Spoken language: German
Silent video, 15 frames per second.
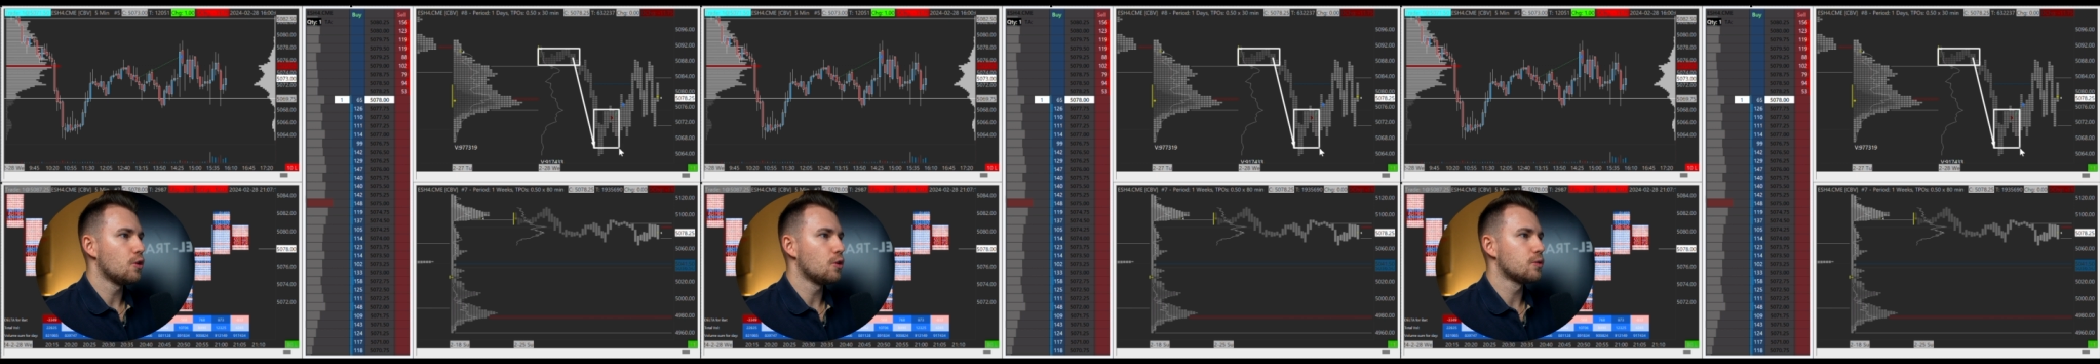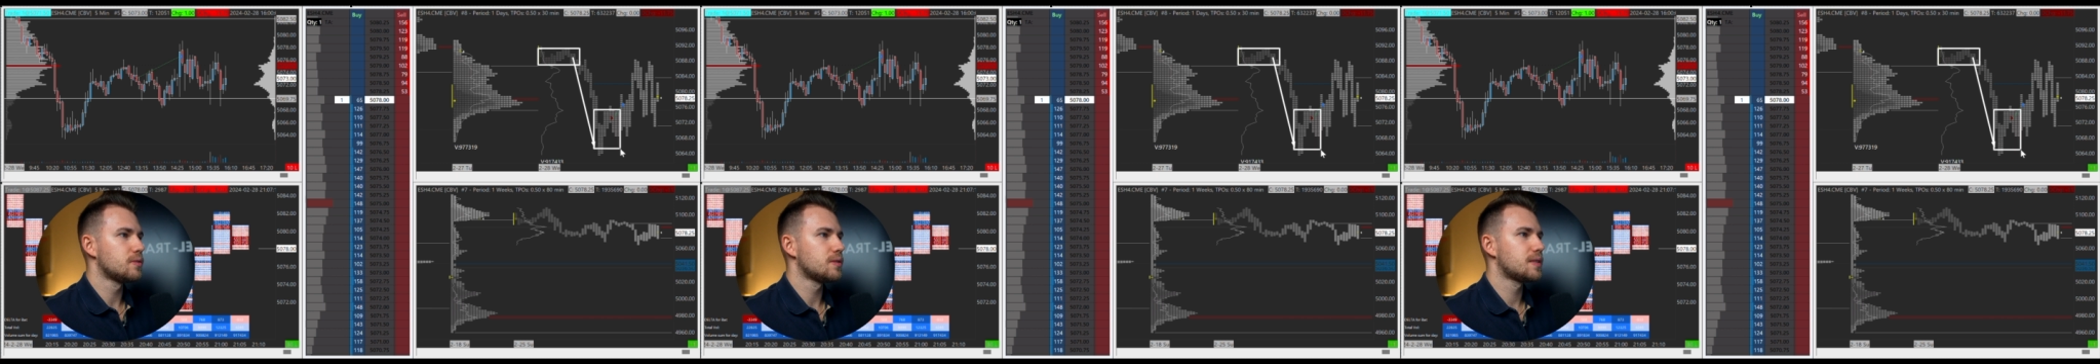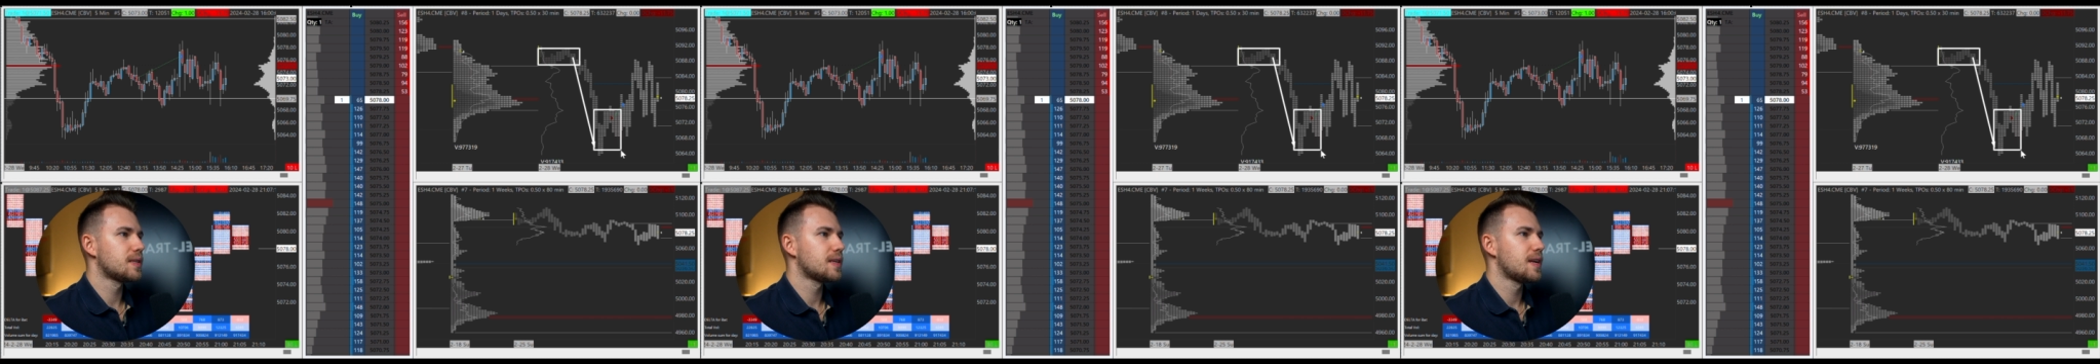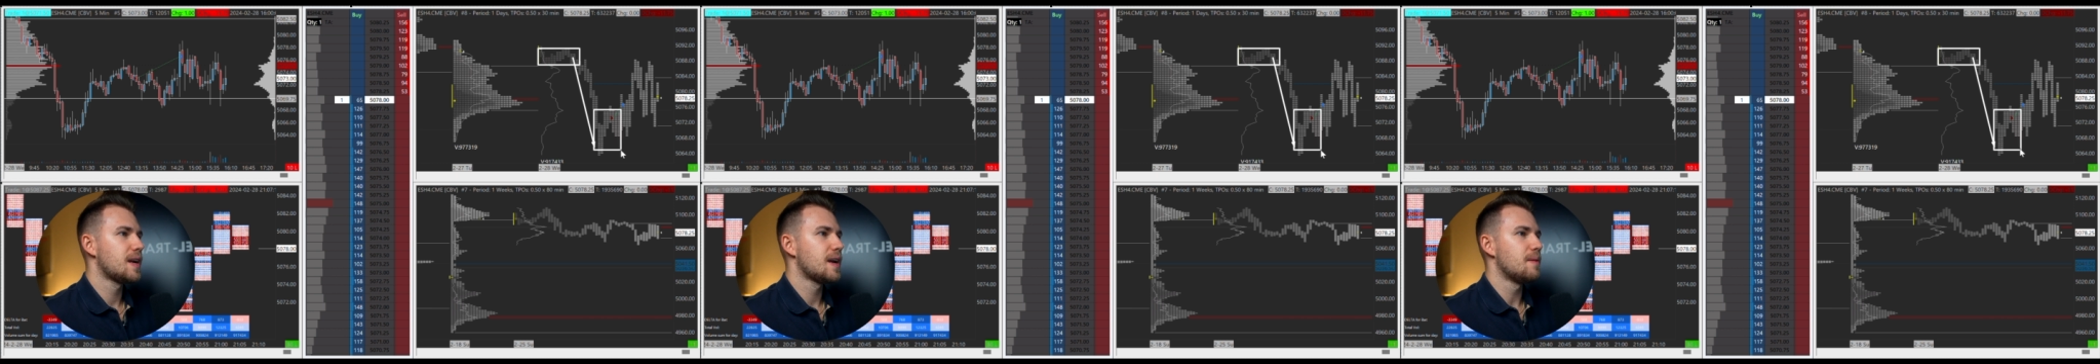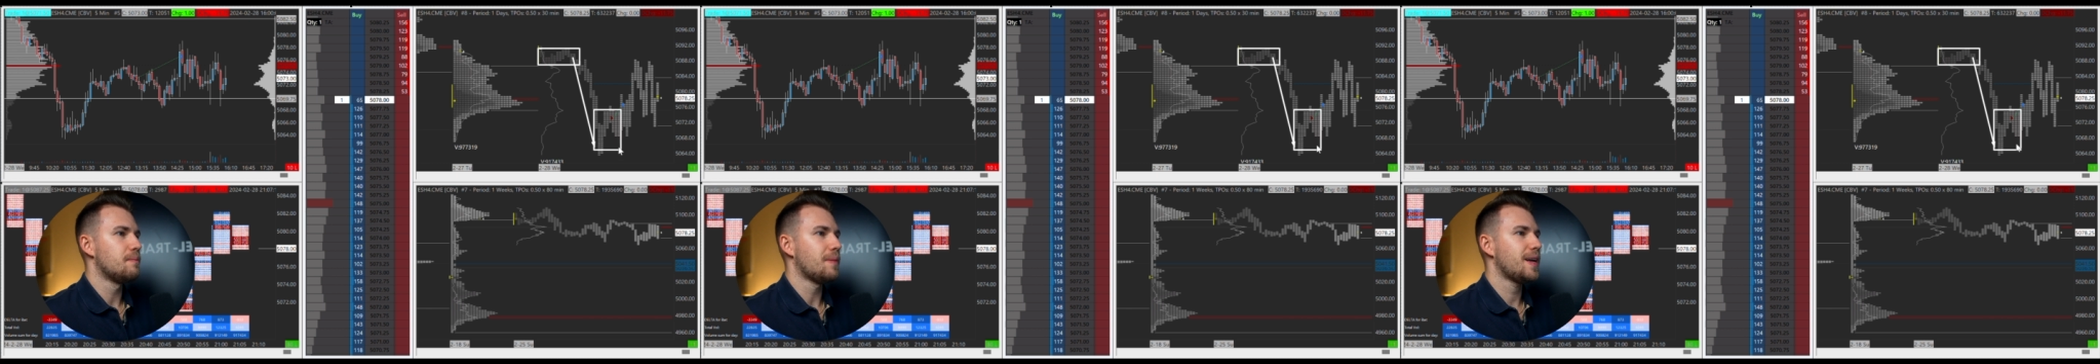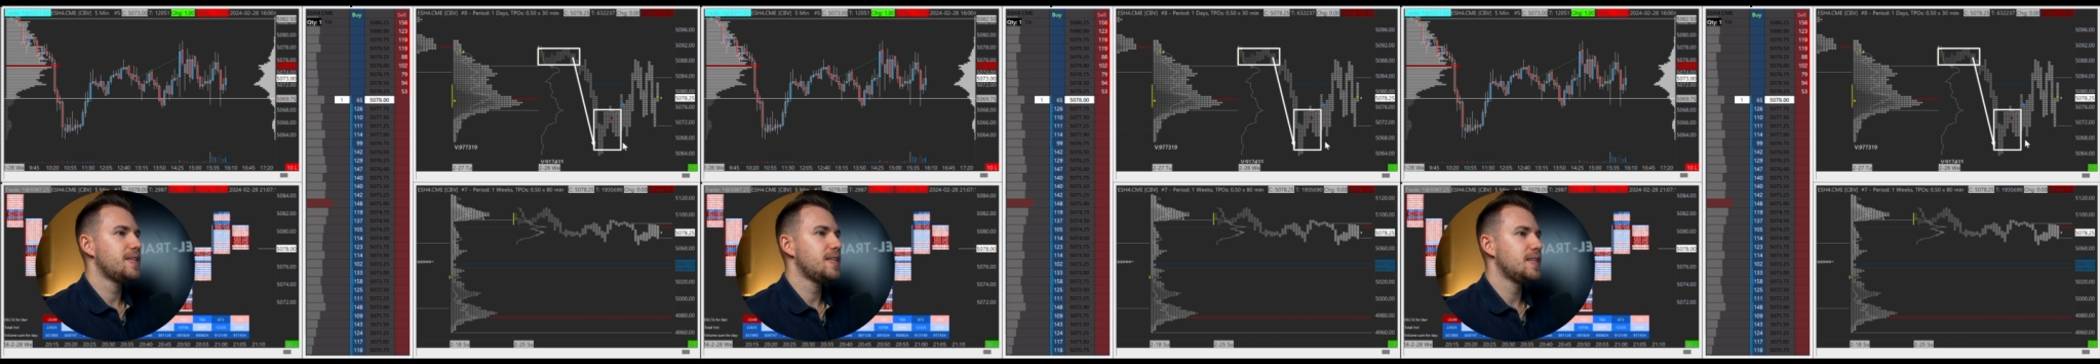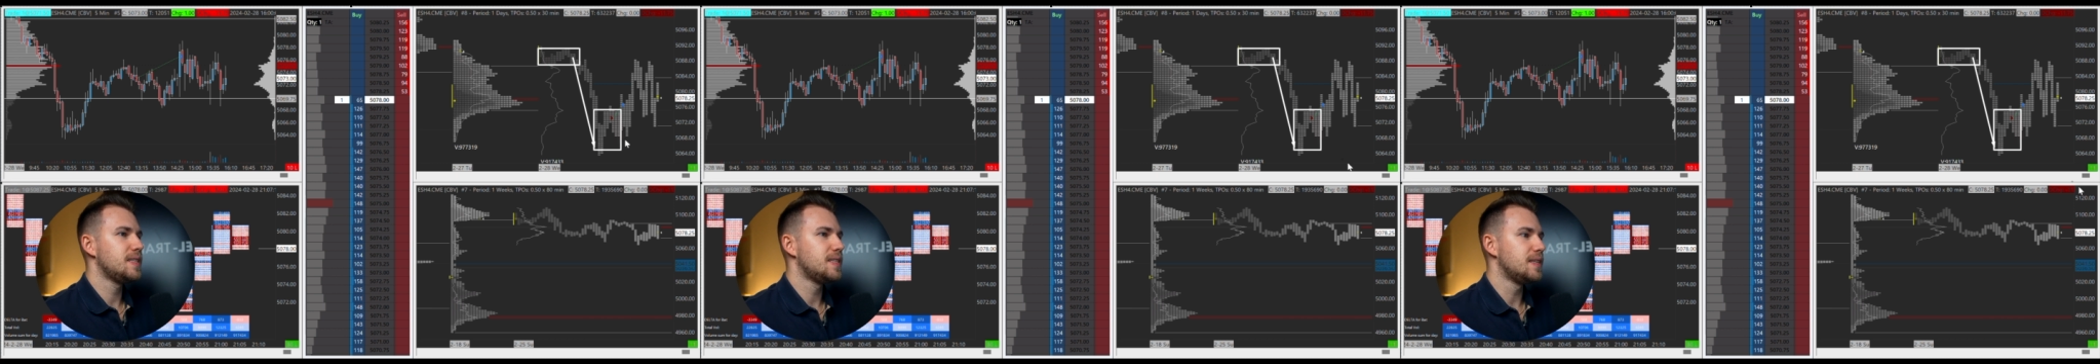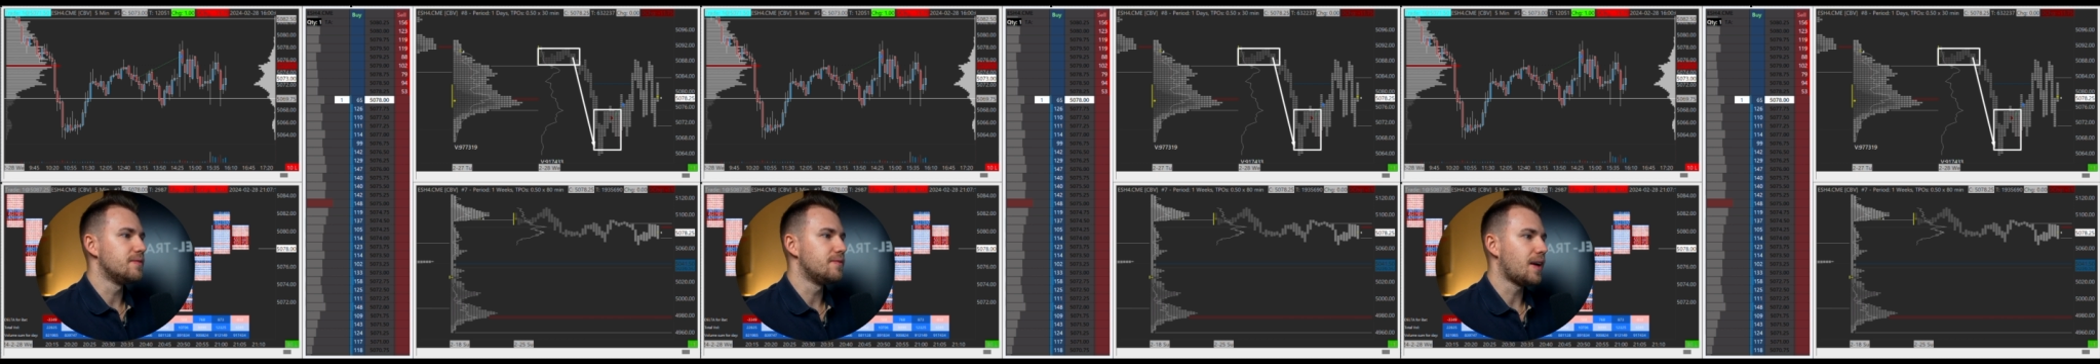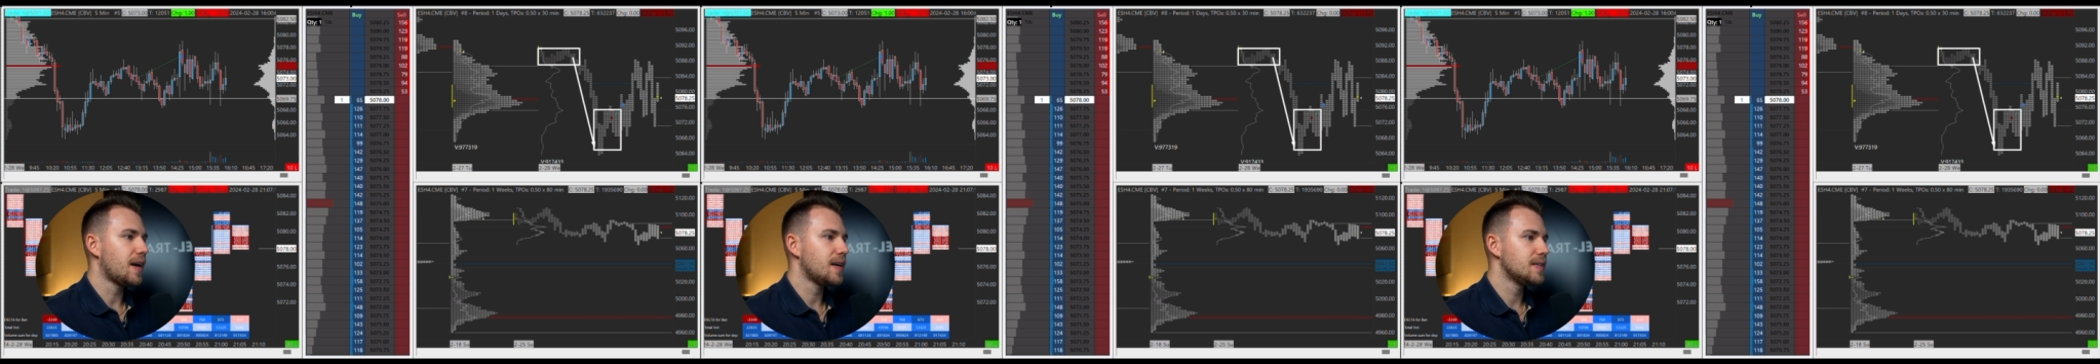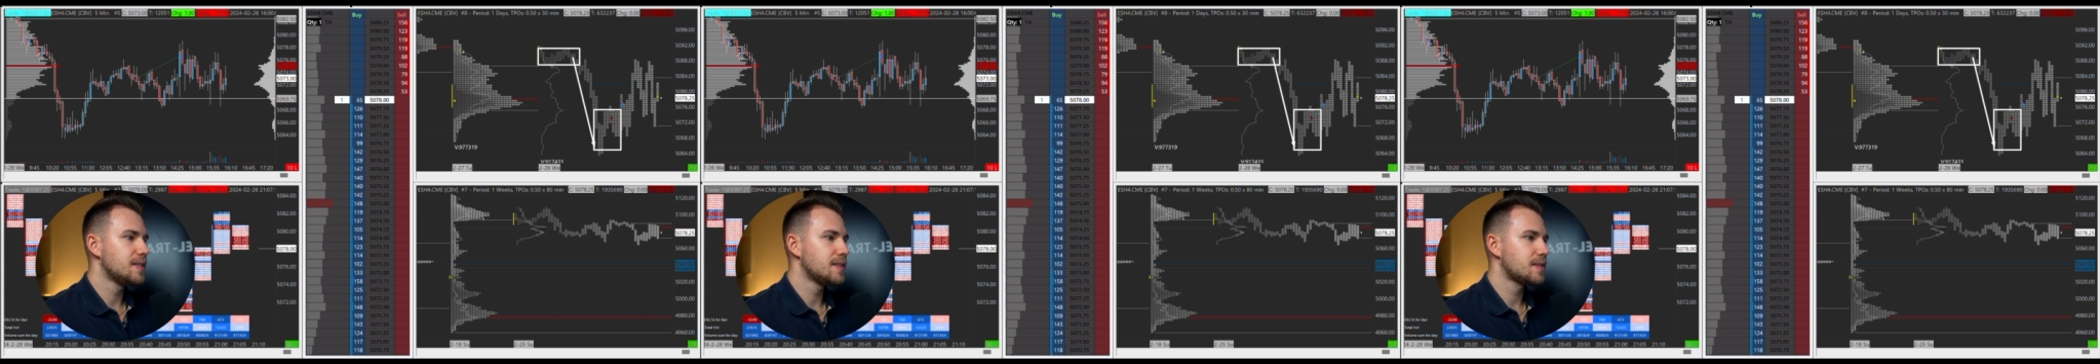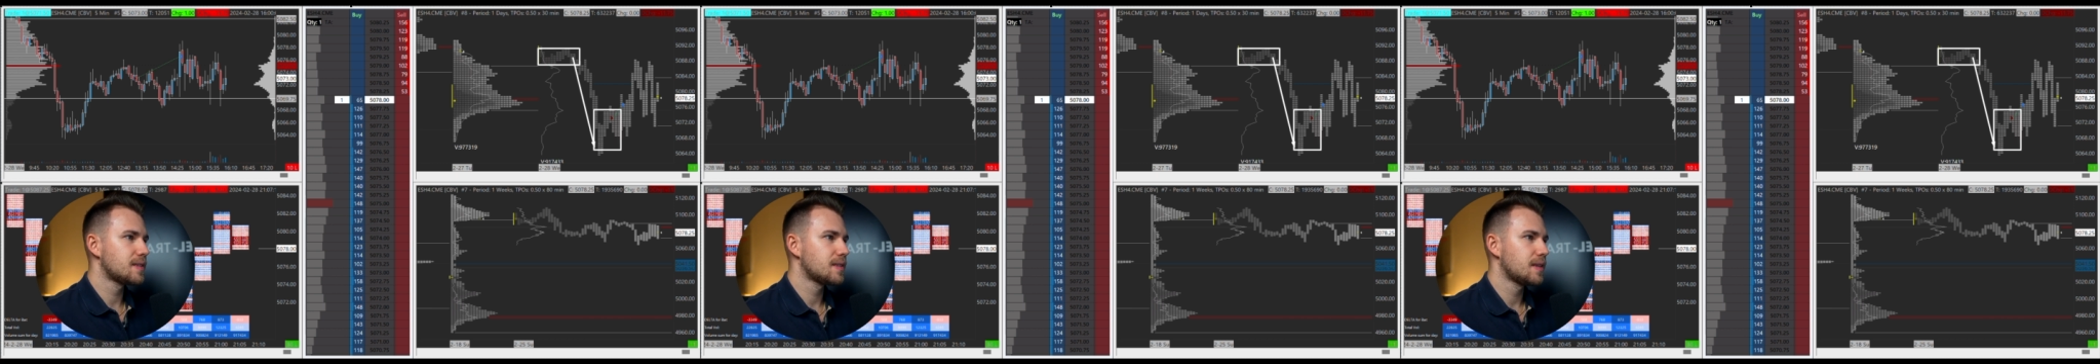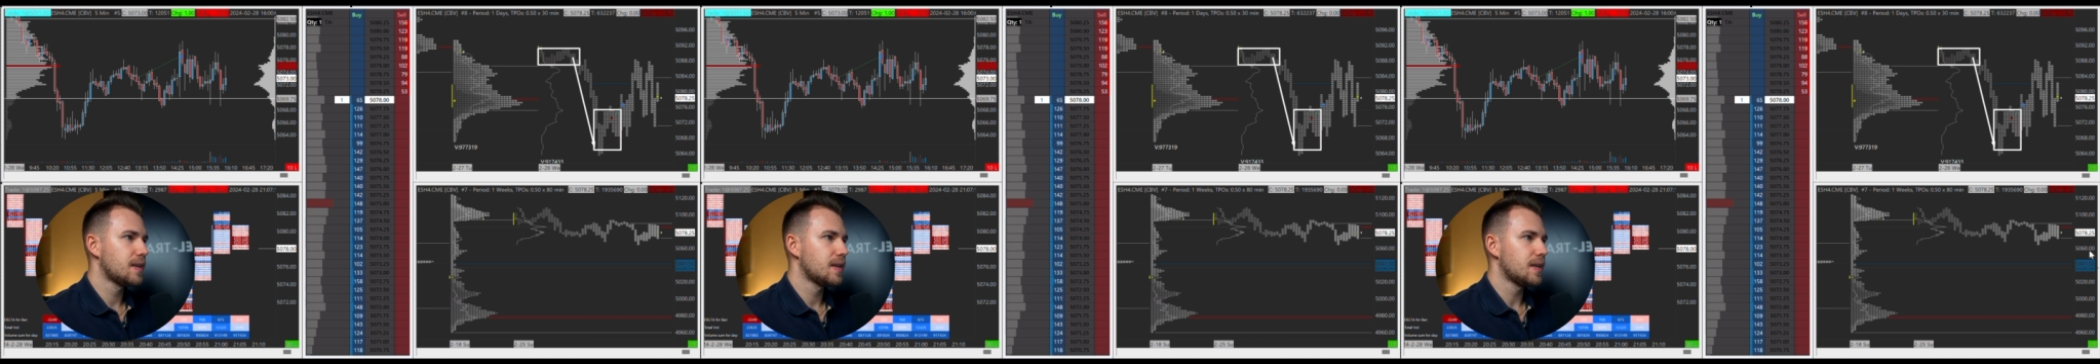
und meine Idee war es,